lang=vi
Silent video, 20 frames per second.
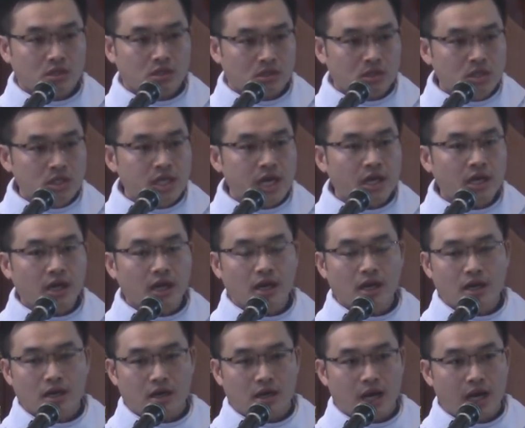thứ nhất
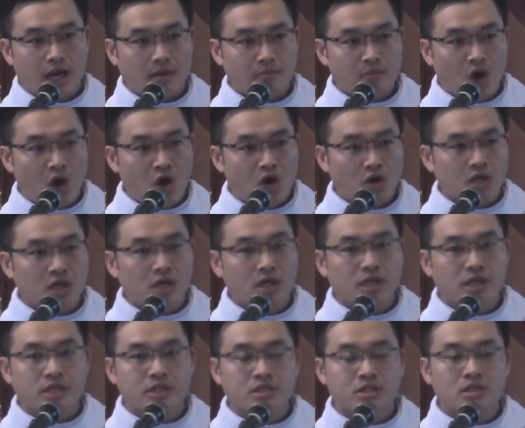là bỏ được
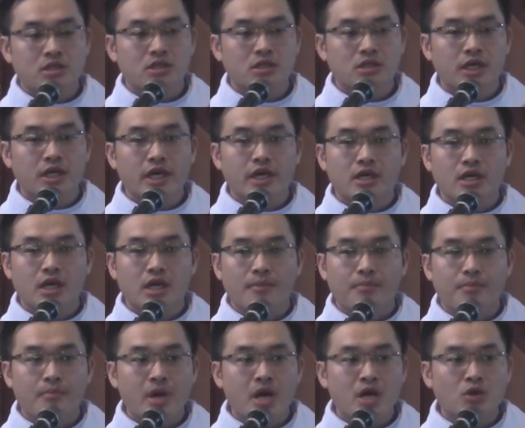kỳ sự nghiền ngập
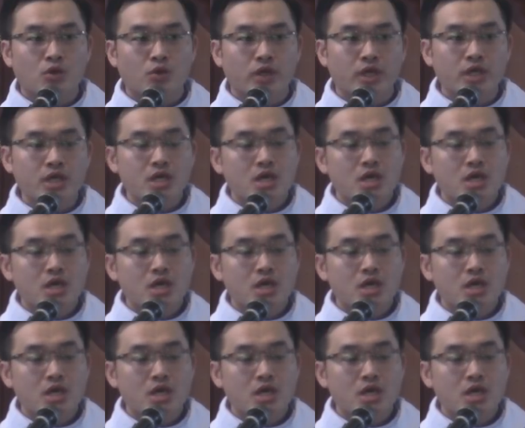ma túy